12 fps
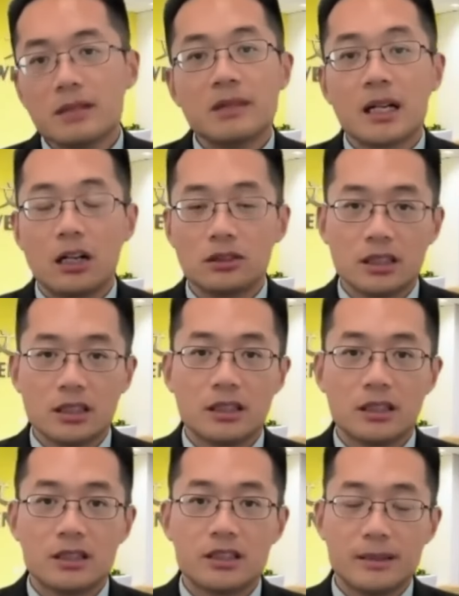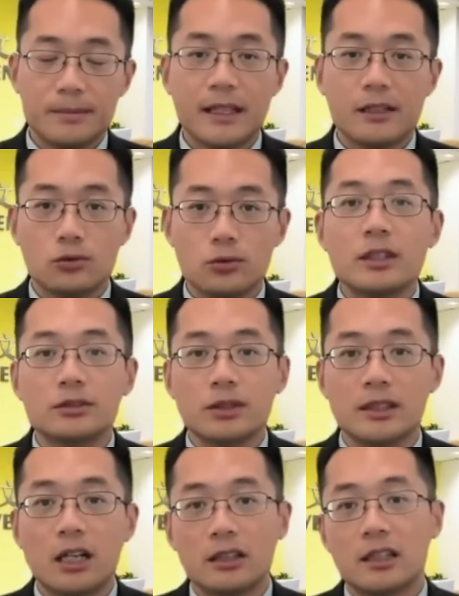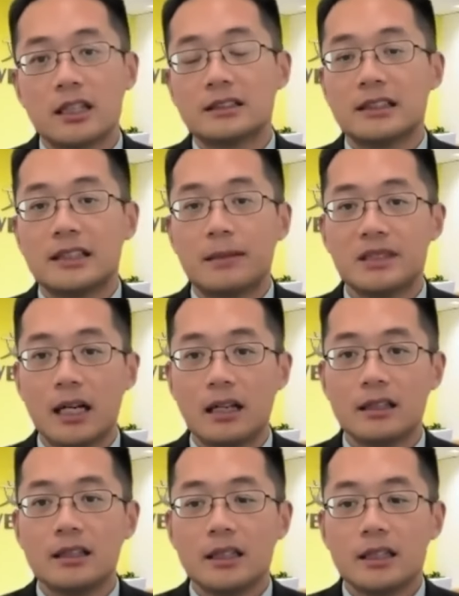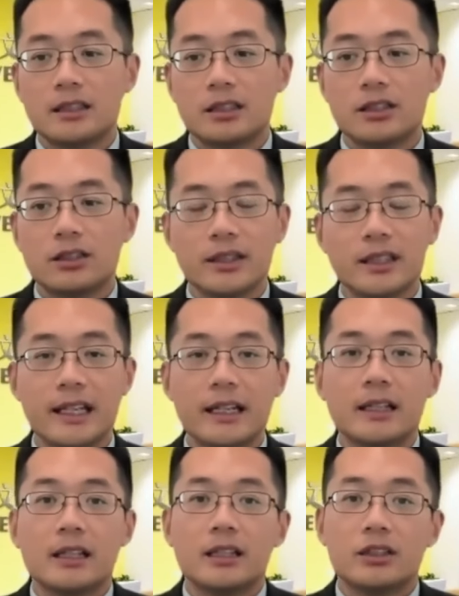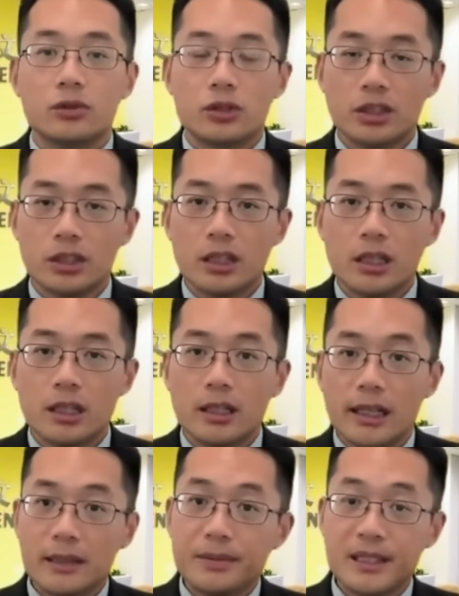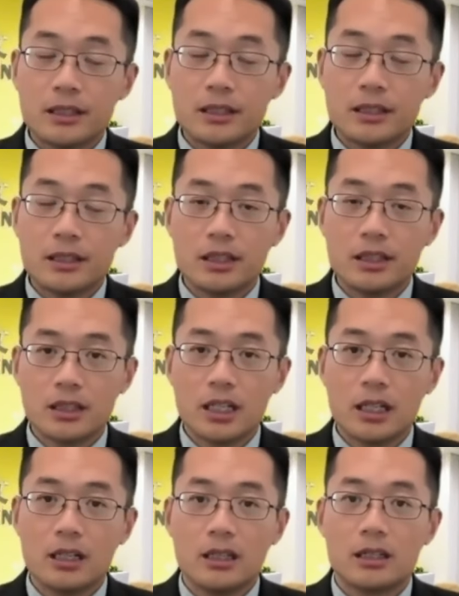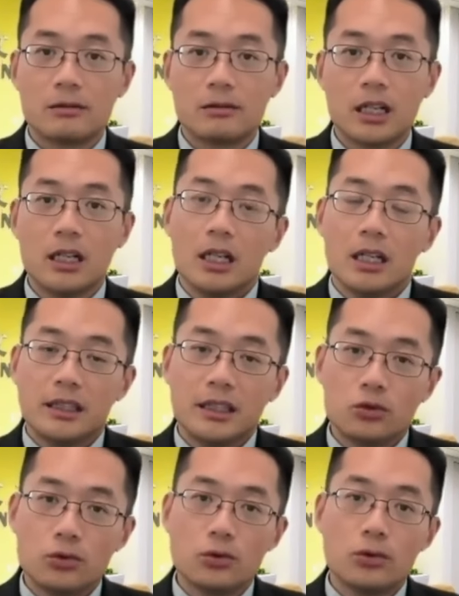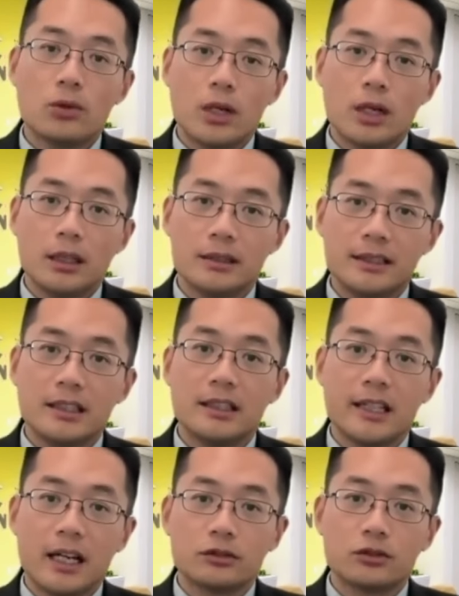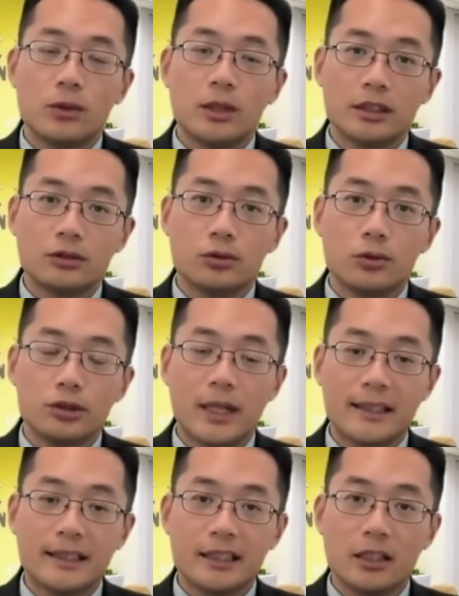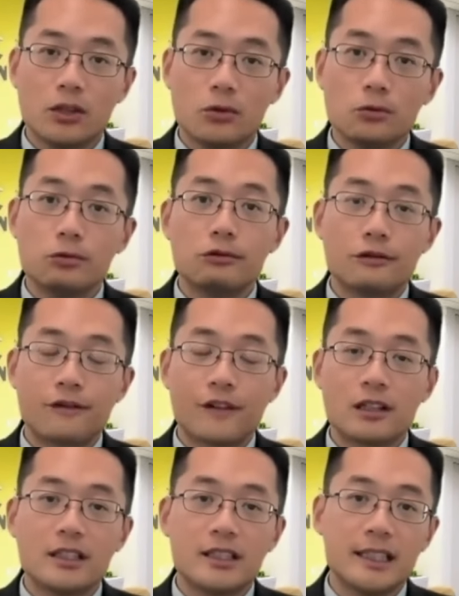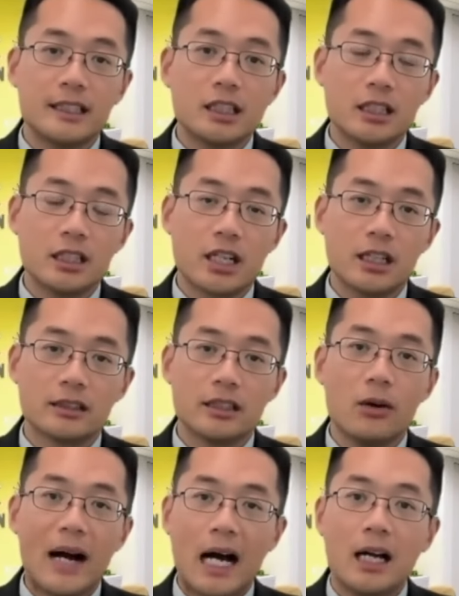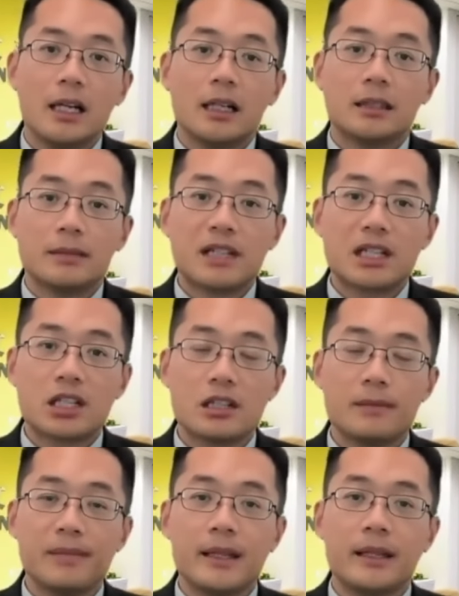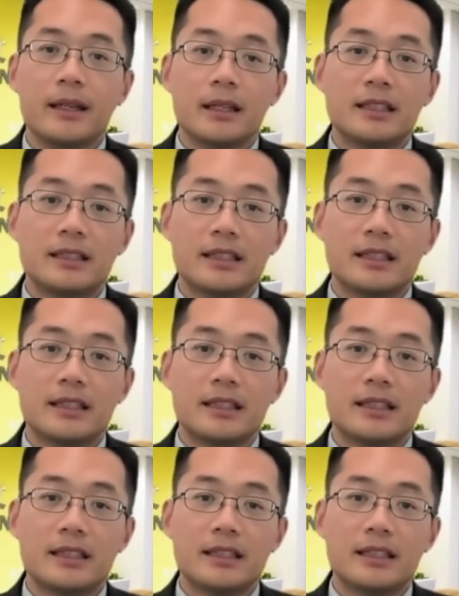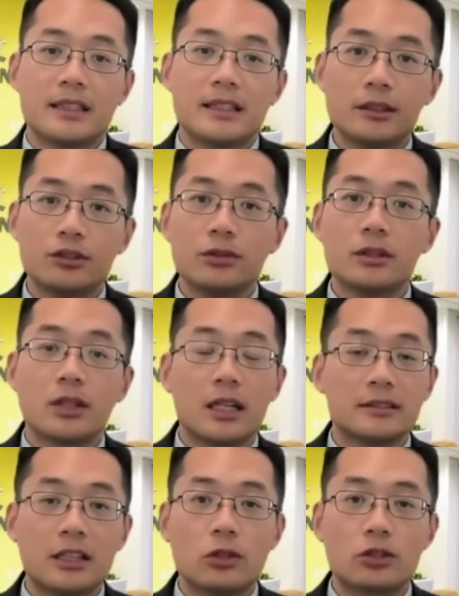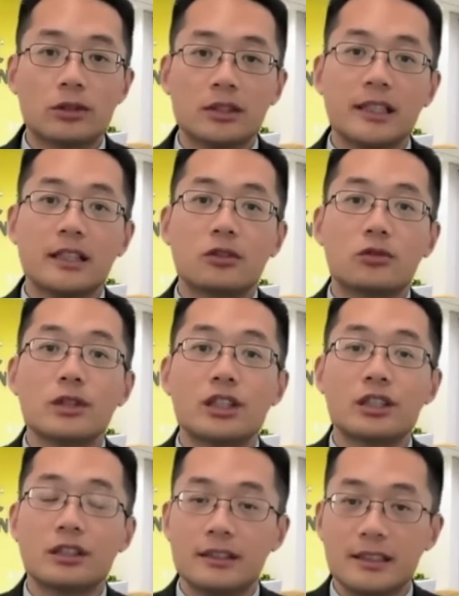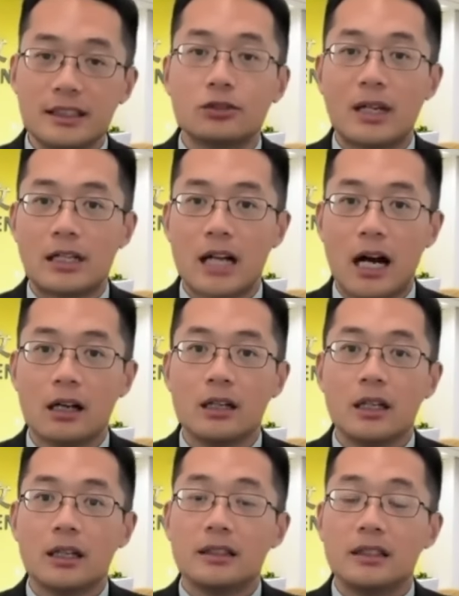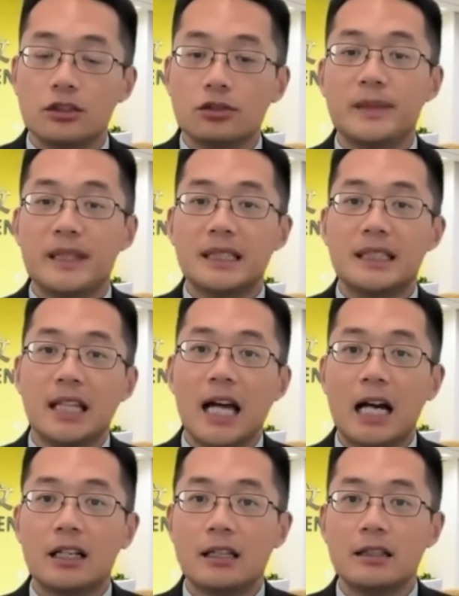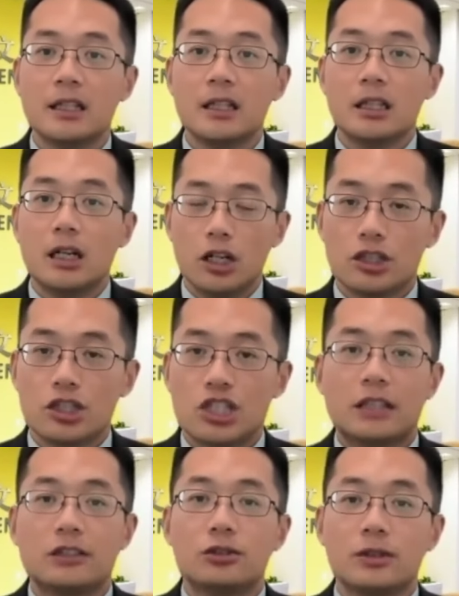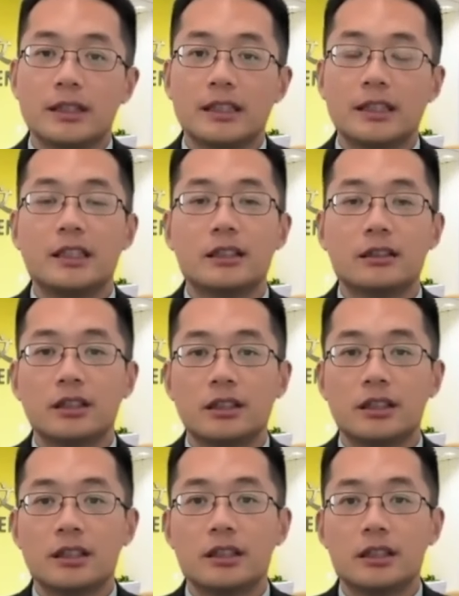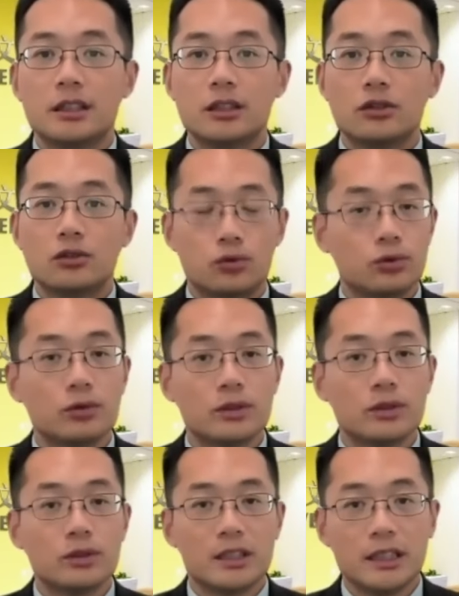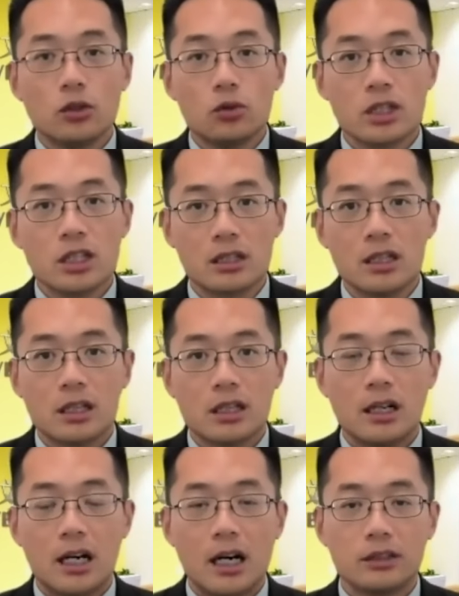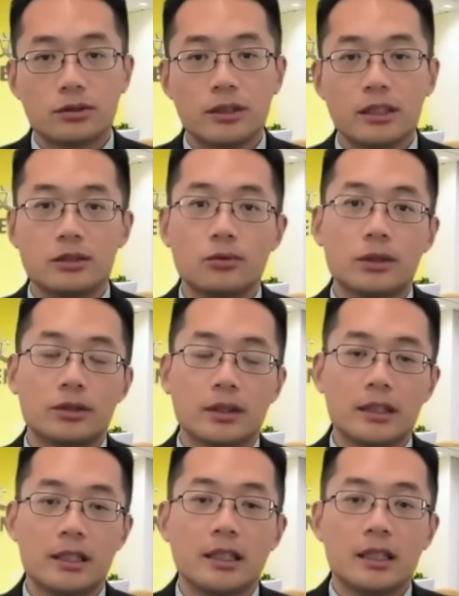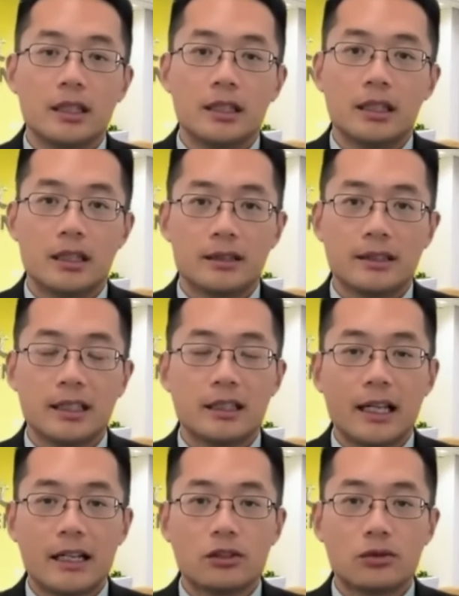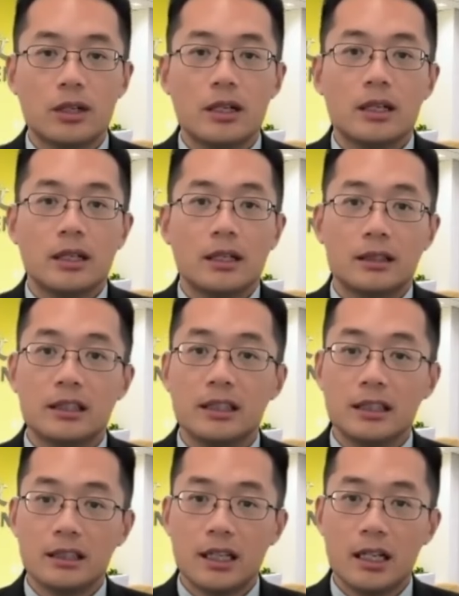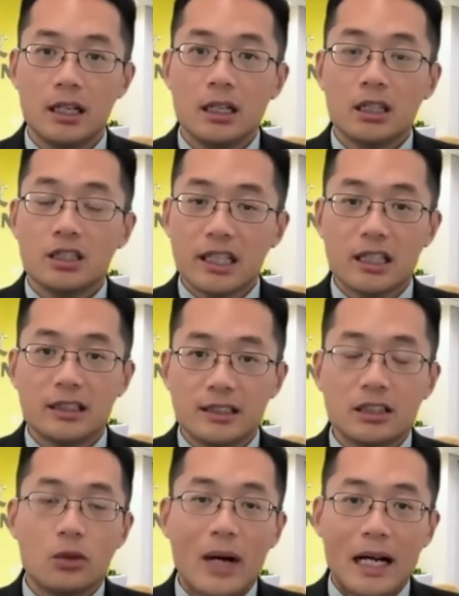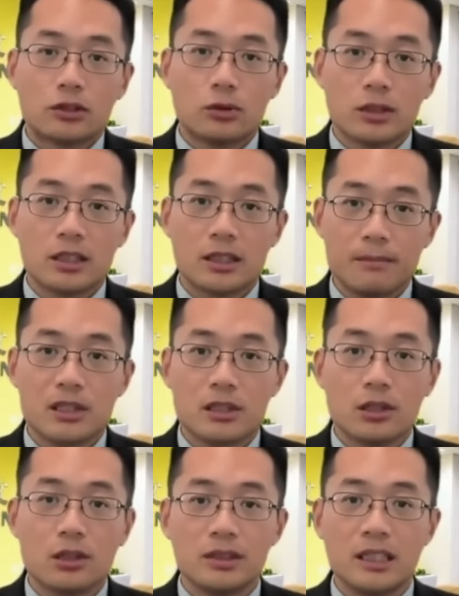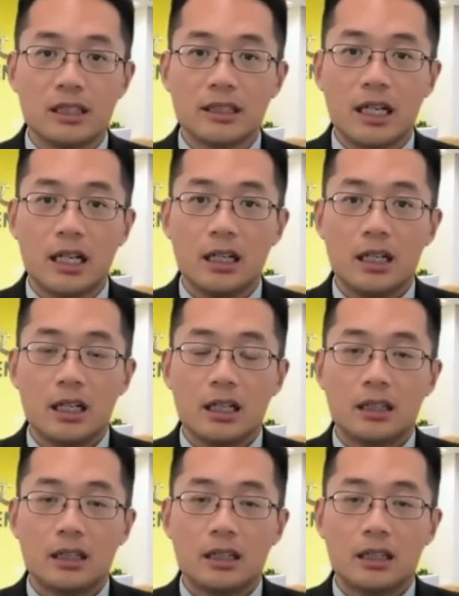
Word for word: 这么高的 GPA，如何做到呢？刚才咱们讲了，其实有一点就是 AP 课，是不是？你如果尽量多的多选一些五分的这些课程的话。那么势必你在平均刚才我说的那个公式的计算上，你就比其他人呃占据了一定的这个主动的优势啊，所以我觉得呃这个来说，你呢这个计划从什么时候定呢？